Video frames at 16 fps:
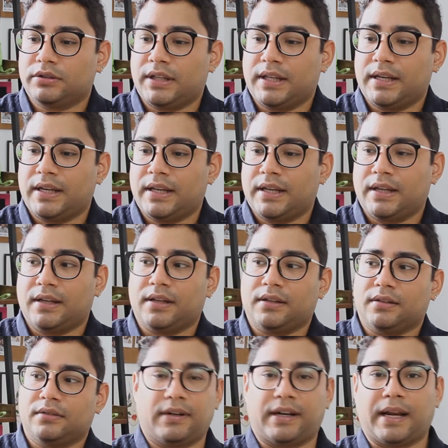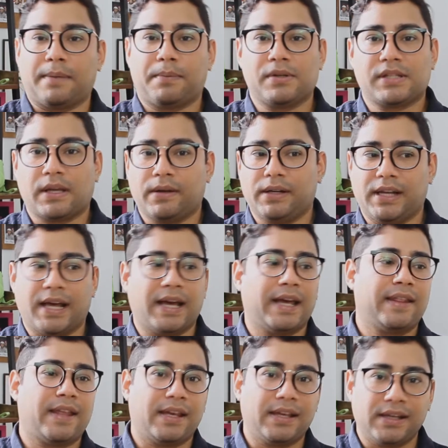tiene
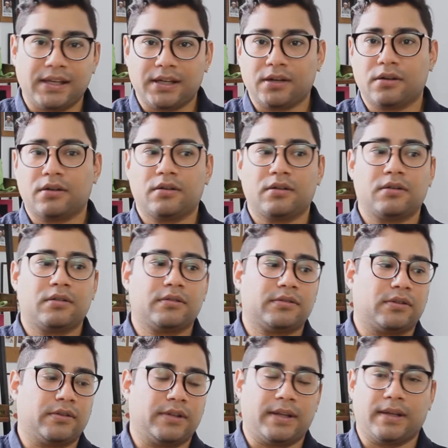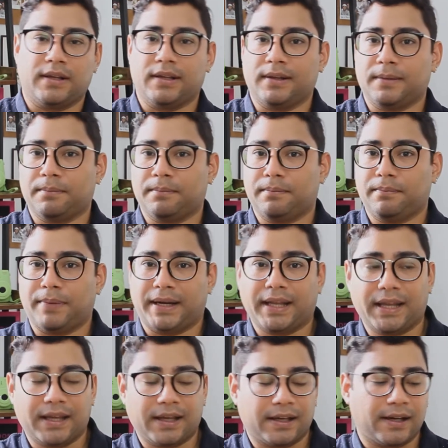responsabilidades de hijos o de
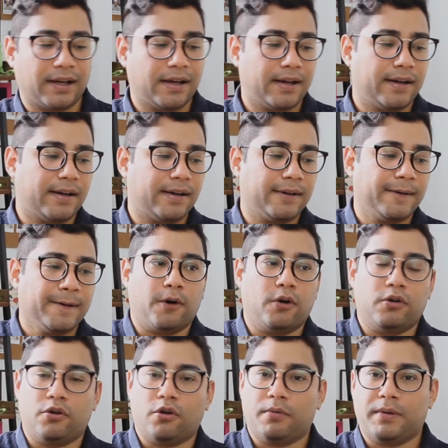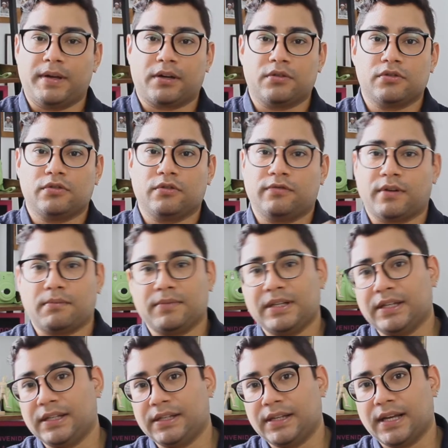pareja o no vive con su
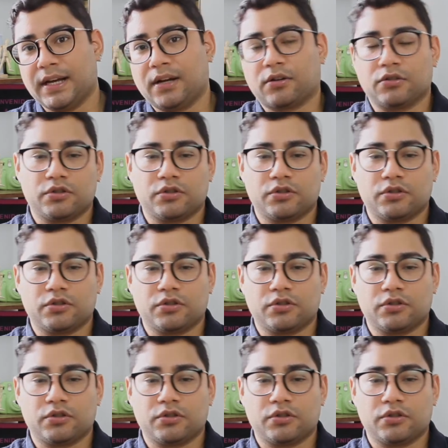familia,